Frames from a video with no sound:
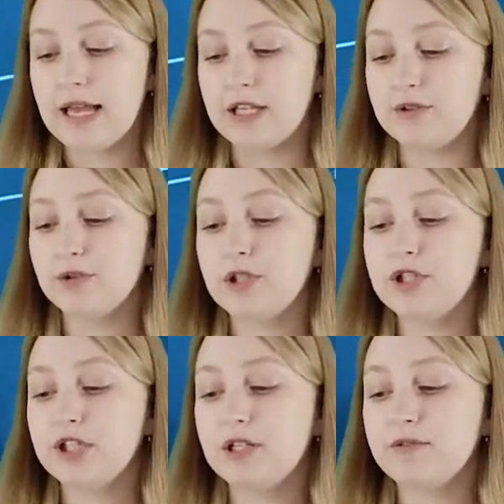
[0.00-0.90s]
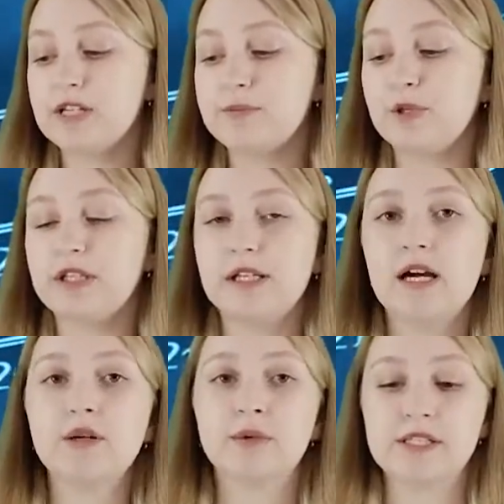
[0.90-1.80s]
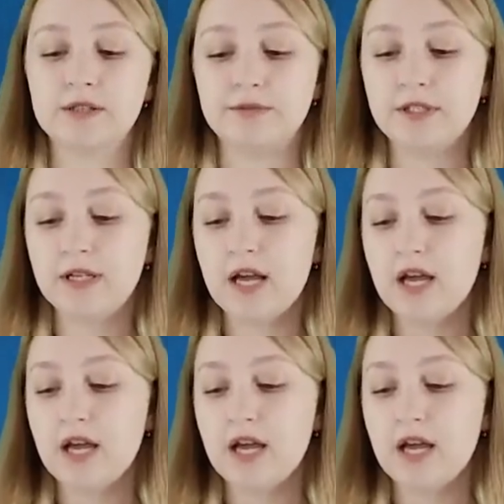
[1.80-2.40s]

Его лечили в госпиталях Москвы,